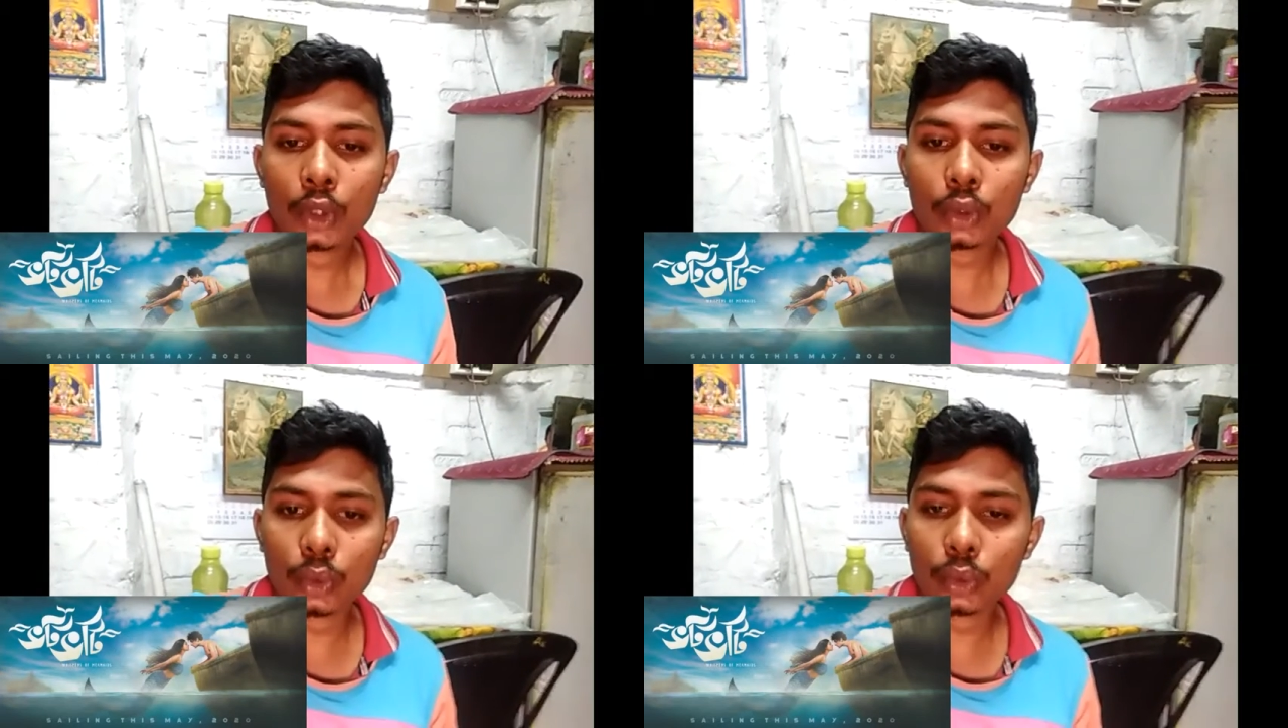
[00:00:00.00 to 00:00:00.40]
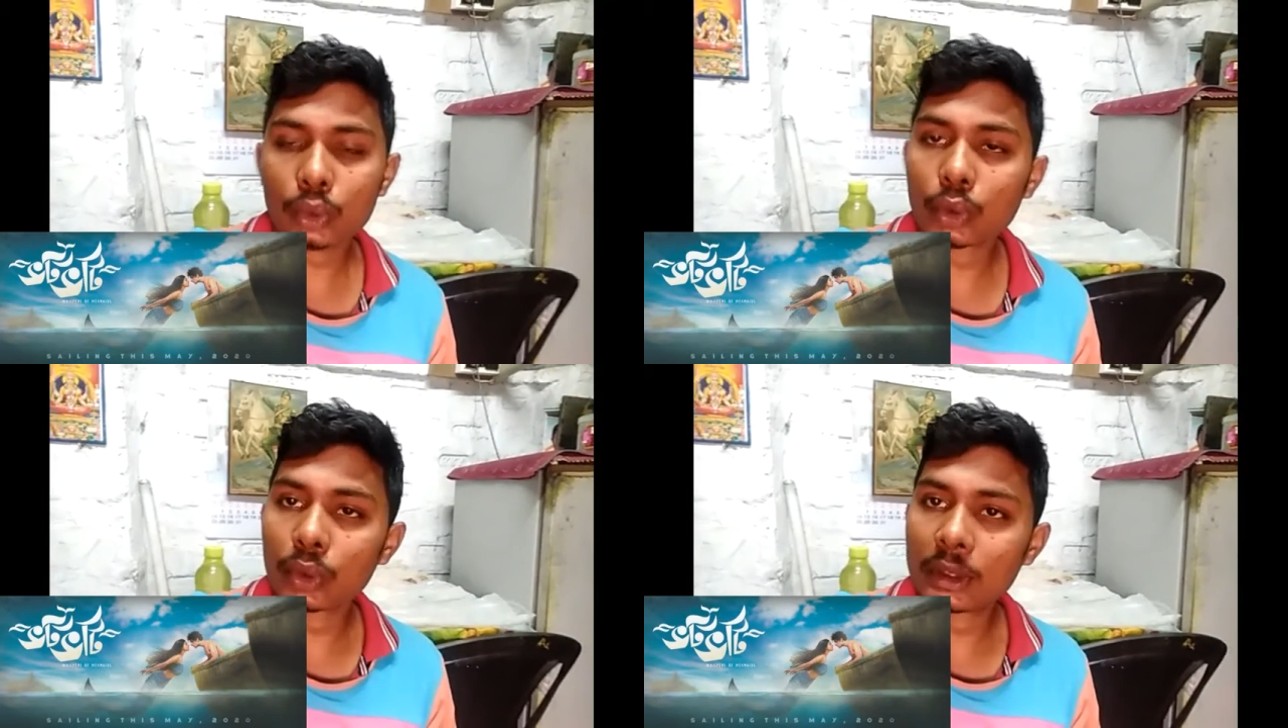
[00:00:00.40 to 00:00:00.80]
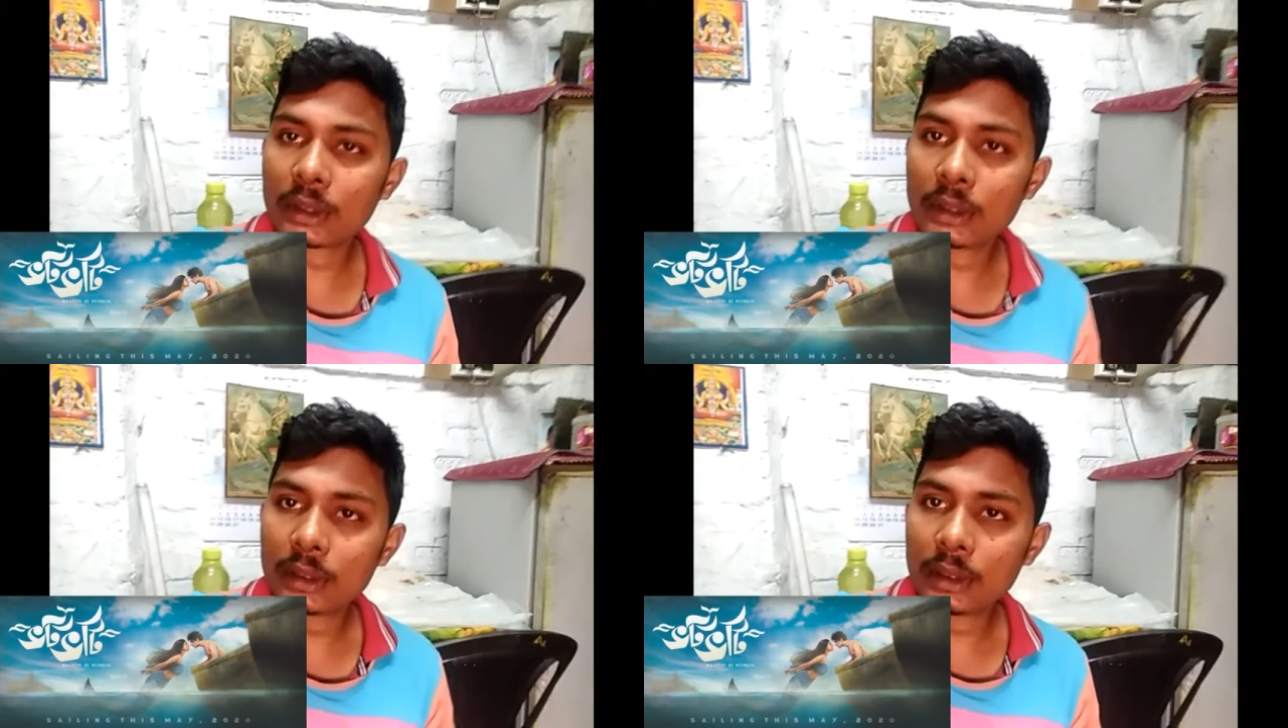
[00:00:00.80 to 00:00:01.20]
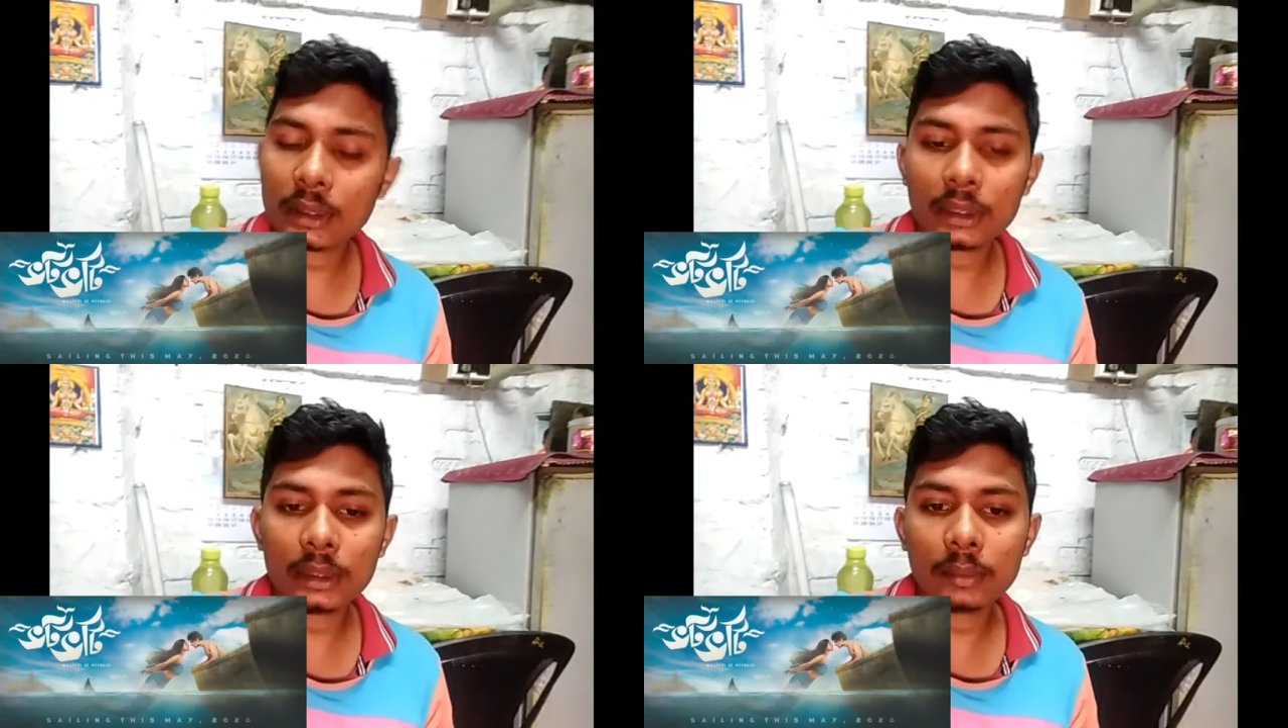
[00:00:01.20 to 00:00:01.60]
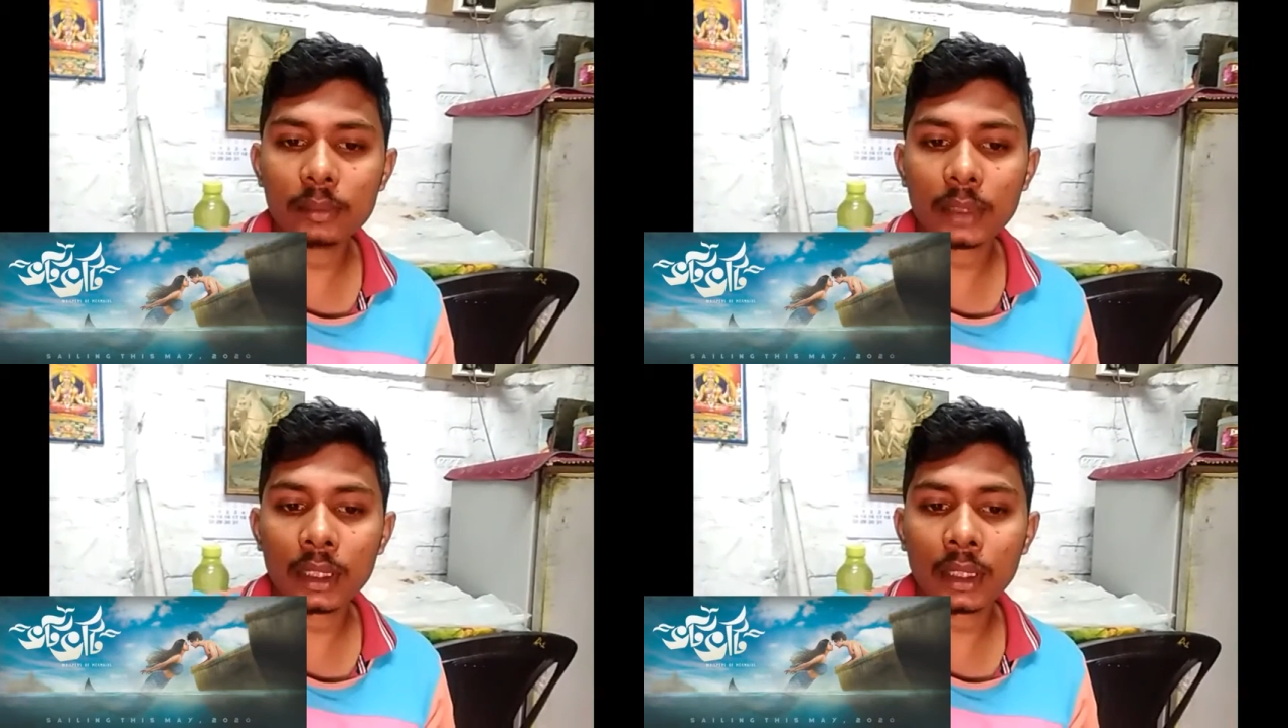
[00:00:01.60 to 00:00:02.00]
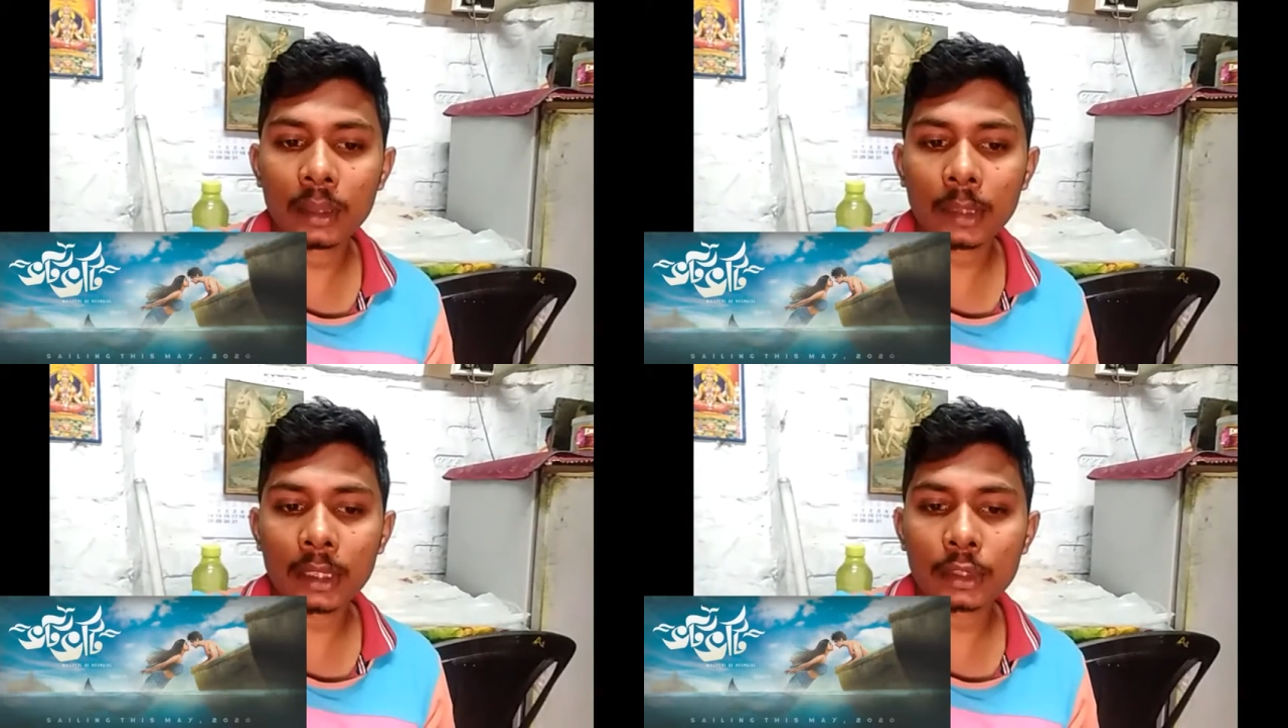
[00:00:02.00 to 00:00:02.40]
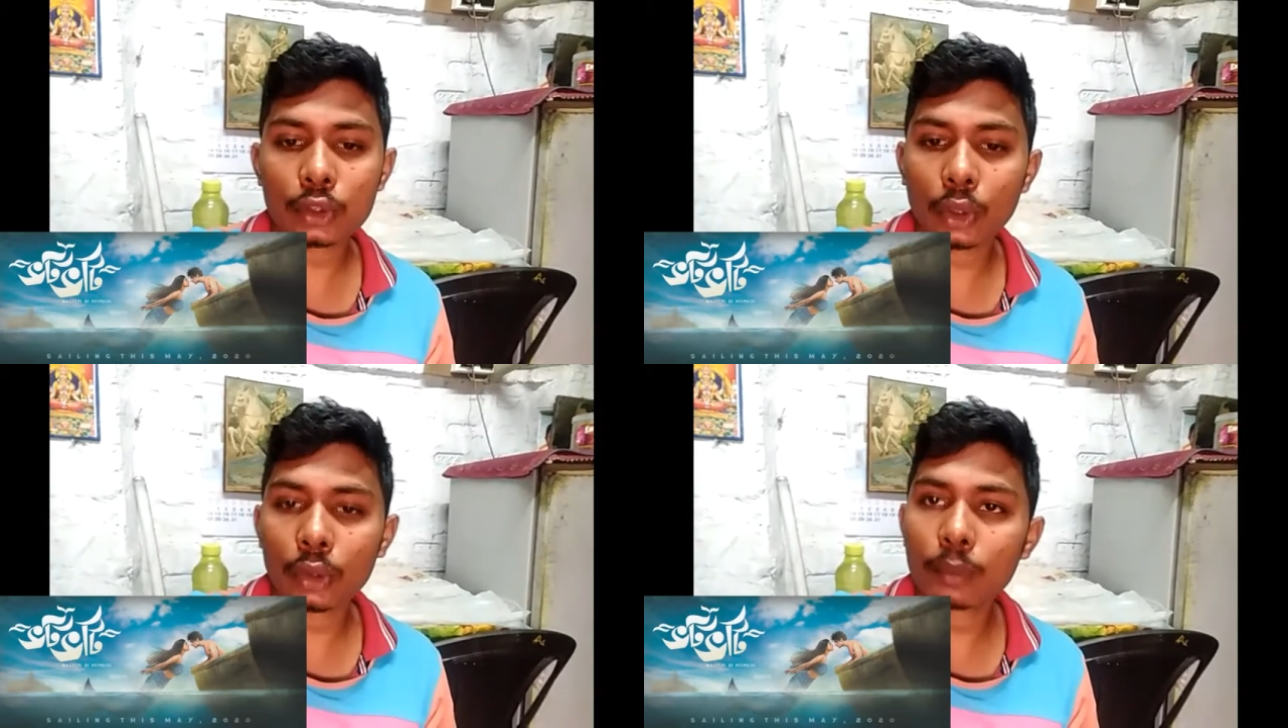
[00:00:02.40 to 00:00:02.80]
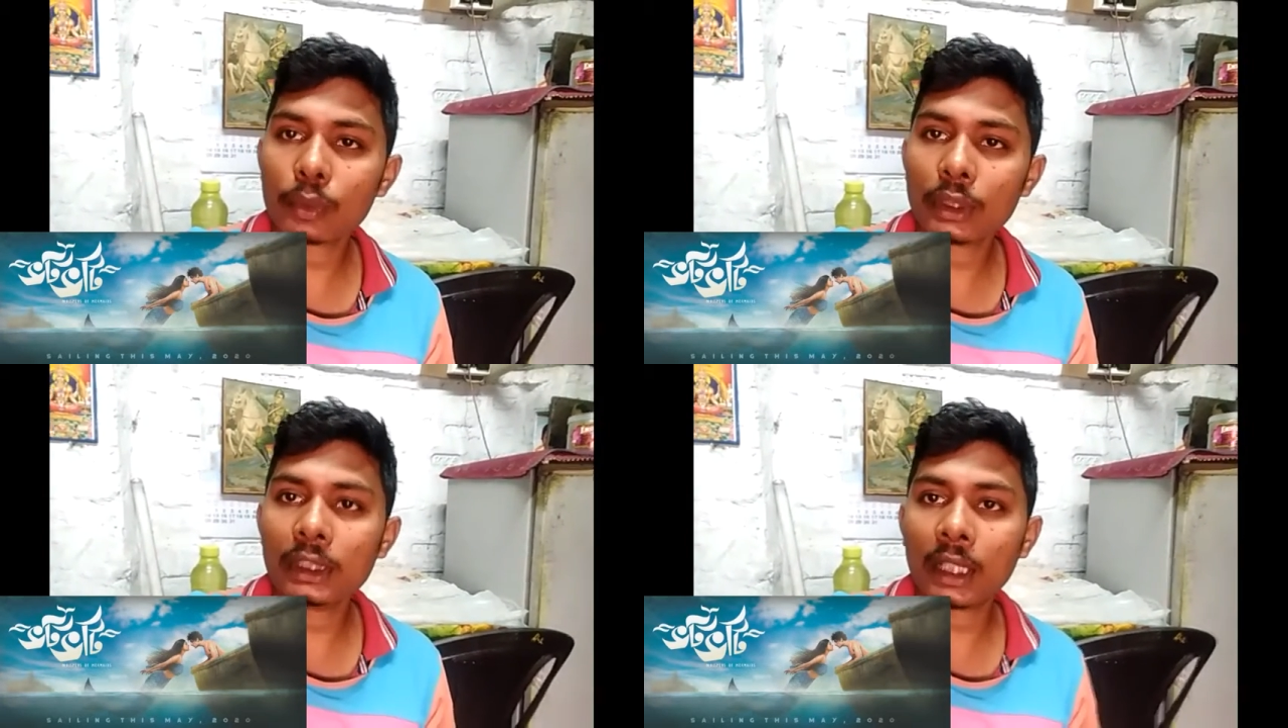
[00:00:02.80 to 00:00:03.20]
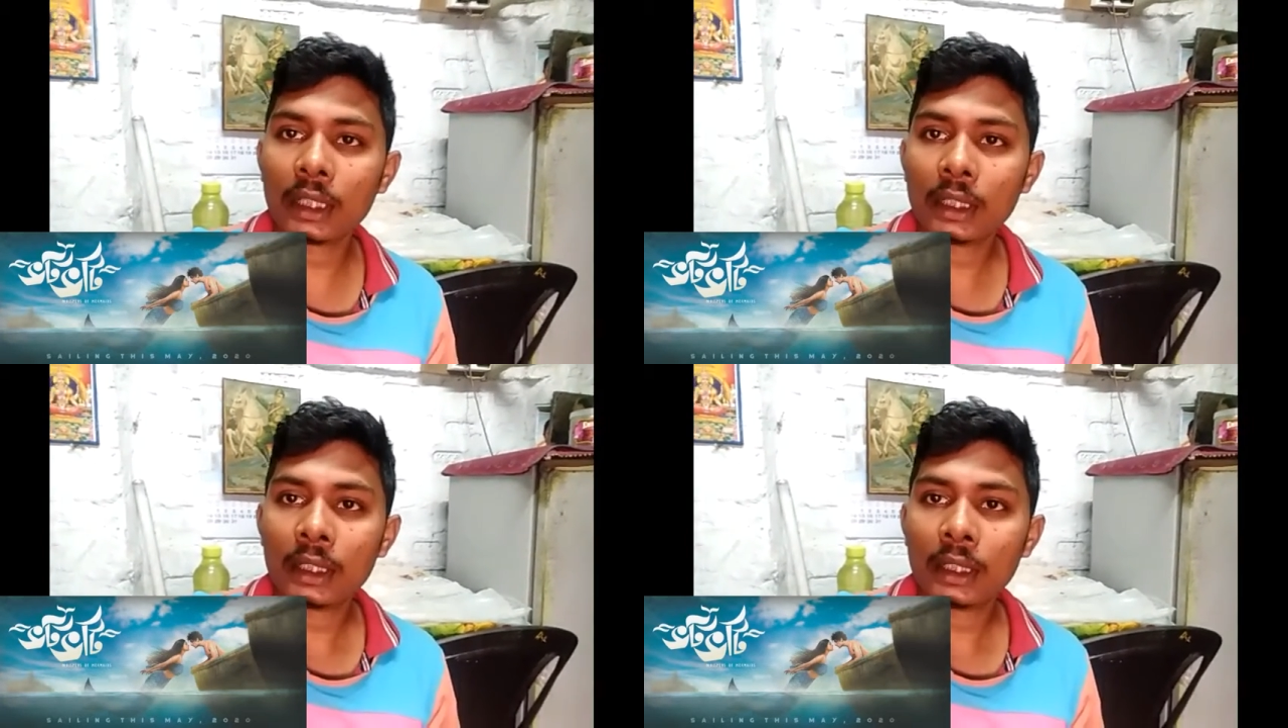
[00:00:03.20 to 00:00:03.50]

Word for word: তো সত্যি কি মানে জলপরীরা